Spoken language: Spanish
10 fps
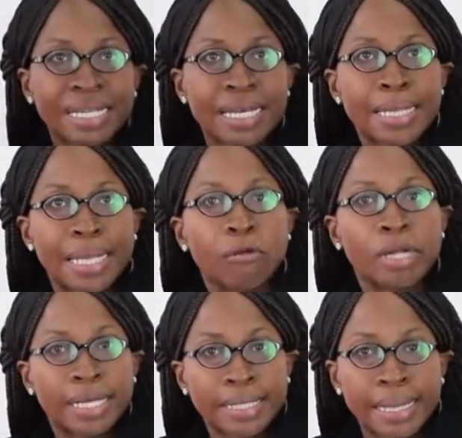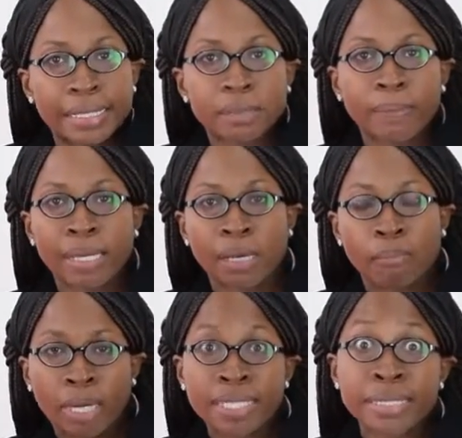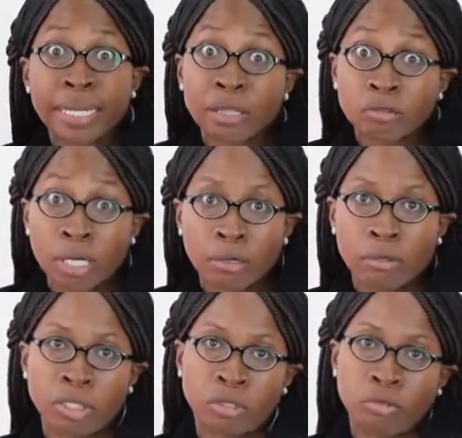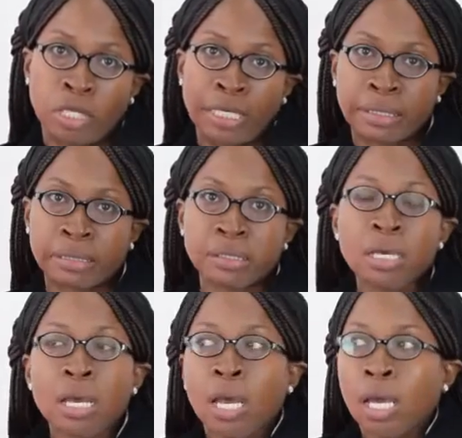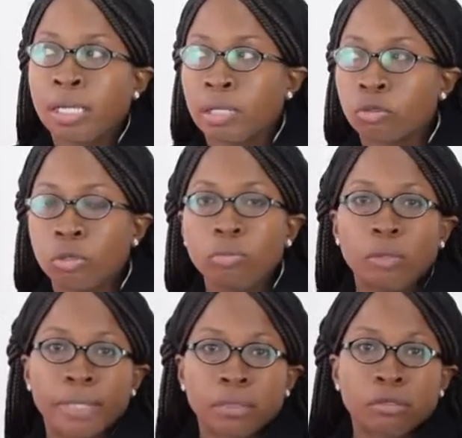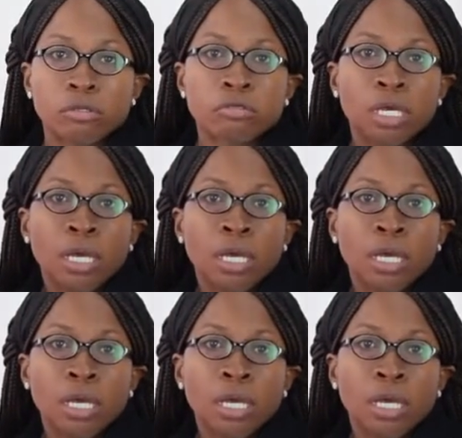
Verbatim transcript: lleguen al aula de clase para que puedan interactuar con los estudiantes. En algunos momentos,